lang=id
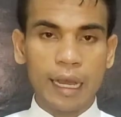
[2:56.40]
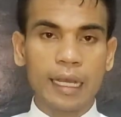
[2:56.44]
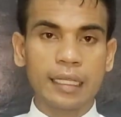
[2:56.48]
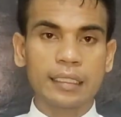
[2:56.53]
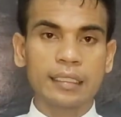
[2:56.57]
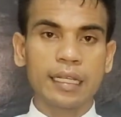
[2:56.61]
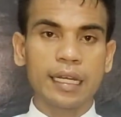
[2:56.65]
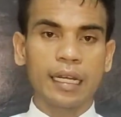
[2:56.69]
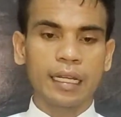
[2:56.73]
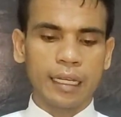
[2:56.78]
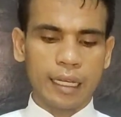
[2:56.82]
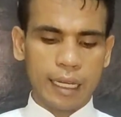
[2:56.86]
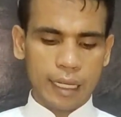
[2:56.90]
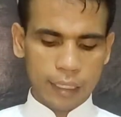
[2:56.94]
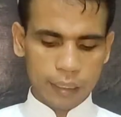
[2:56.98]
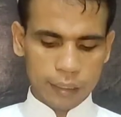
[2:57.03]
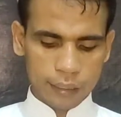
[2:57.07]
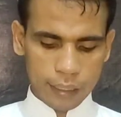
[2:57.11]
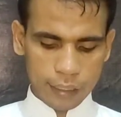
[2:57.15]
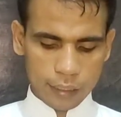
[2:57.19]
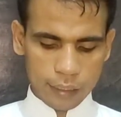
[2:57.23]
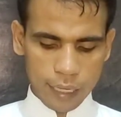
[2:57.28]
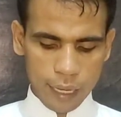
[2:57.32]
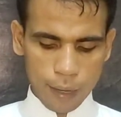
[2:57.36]

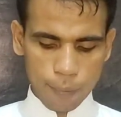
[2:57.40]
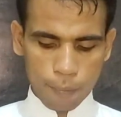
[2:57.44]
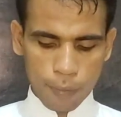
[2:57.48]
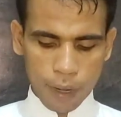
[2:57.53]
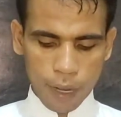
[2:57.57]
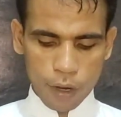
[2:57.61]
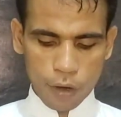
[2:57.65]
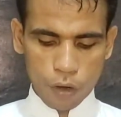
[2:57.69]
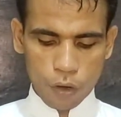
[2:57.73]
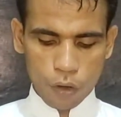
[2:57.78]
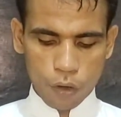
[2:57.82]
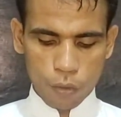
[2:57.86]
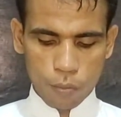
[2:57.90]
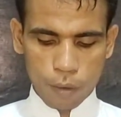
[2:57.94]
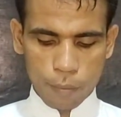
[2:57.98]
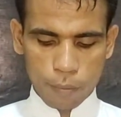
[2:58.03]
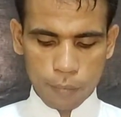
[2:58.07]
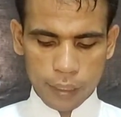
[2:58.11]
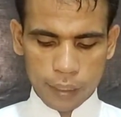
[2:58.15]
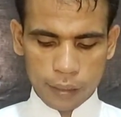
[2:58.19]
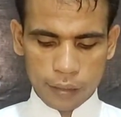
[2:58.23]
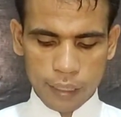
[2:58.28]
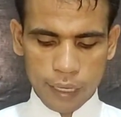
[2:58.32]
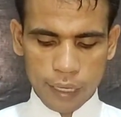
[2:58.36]
Asalkan kita mau
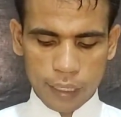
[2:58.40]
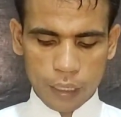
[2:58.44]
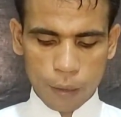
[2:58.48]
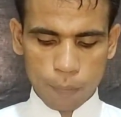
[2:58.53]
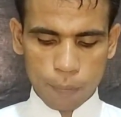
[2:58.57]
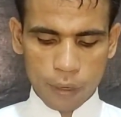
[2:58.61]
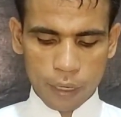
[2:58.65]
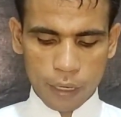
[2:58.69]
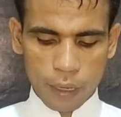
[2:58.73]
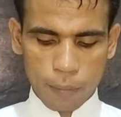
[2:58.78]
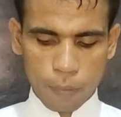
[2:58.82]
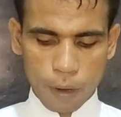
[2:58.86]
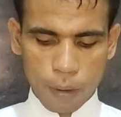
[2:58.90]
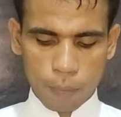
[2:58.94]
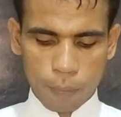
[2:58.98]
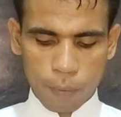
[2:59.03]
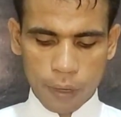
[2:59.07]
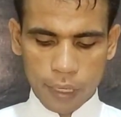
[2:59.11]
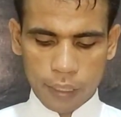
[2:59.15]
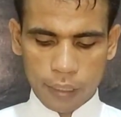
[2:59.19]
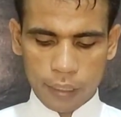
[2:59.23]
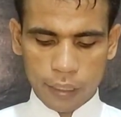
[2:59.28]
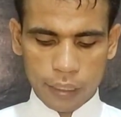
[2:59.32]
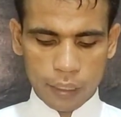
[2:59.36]
meminta kepada
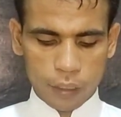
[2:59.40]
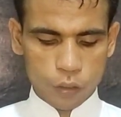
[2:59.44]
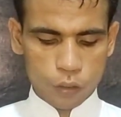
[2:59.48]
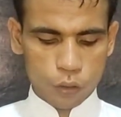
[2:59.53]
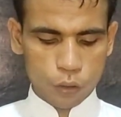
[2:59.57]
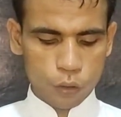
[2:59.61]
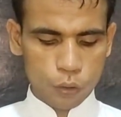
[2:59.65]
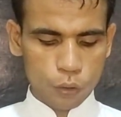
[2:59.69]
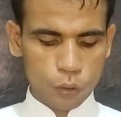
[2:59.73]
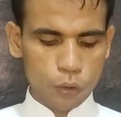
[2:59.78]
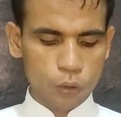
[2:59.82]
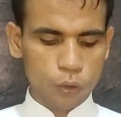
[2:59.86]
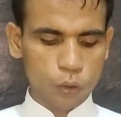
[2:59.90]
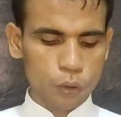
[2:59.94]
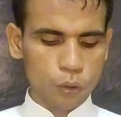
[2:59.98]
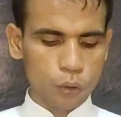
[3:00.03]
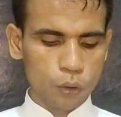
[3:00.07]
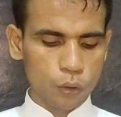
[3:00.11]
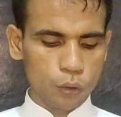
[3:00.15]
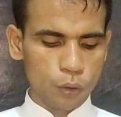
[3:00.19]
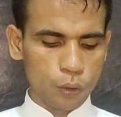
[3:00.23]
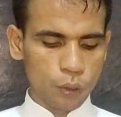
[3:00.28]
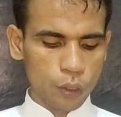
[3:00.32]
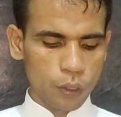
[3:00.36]
Bapa dengan
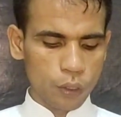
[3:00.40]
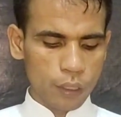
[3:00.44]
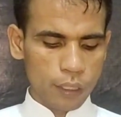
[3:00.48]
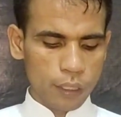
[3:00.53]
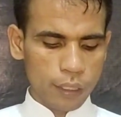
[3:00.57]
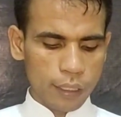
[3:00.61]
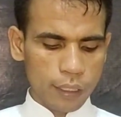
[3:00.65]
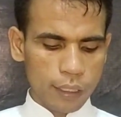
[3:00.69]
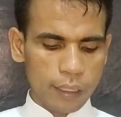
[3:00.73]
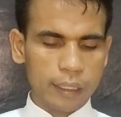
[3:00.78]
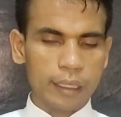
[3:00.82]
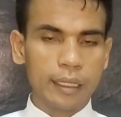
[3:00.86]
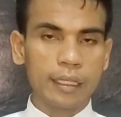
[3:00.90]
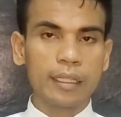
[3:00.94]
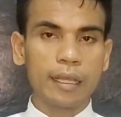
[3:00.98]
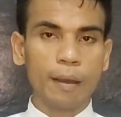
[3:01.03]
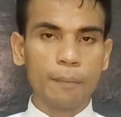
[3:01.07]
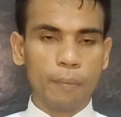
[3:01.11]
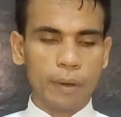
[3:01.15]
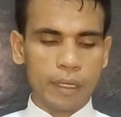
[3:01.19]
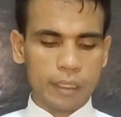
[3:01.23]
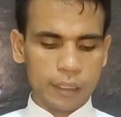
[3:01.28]
sungguh-sungguh, kita